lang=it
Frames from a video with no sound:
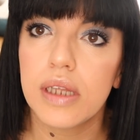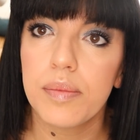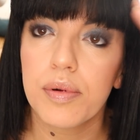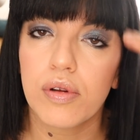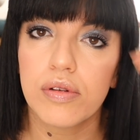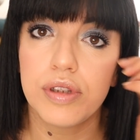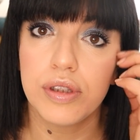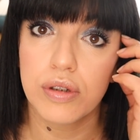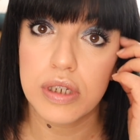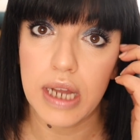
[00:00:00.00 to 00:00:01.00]
dei prodotti
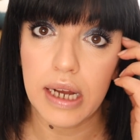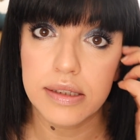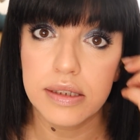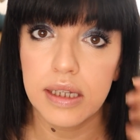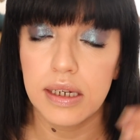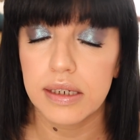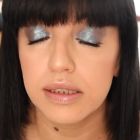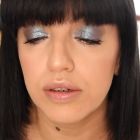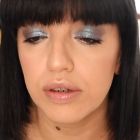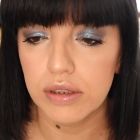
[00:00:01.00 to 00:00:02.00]
indossati degli
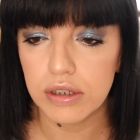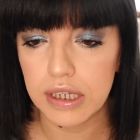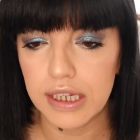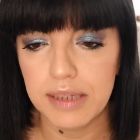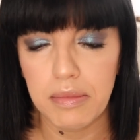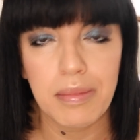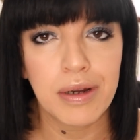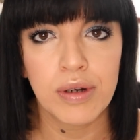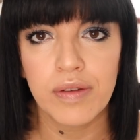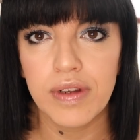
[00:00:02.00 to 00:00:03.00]
articoli indossati man
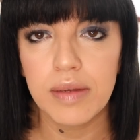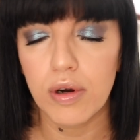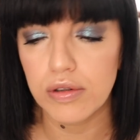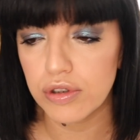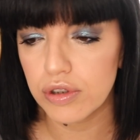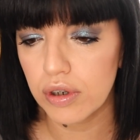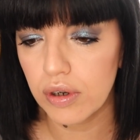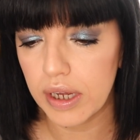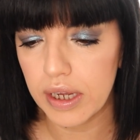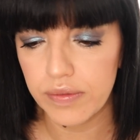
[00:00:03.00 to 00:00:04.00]
mano che ve li
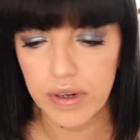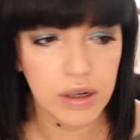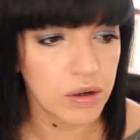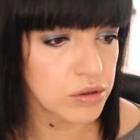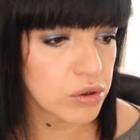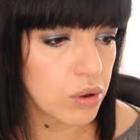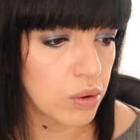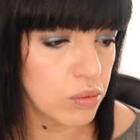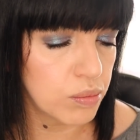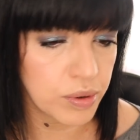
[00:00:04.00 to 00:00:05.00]
mostro e vi
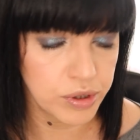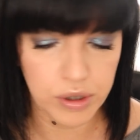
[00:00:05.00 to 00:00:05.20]
racconto un po' di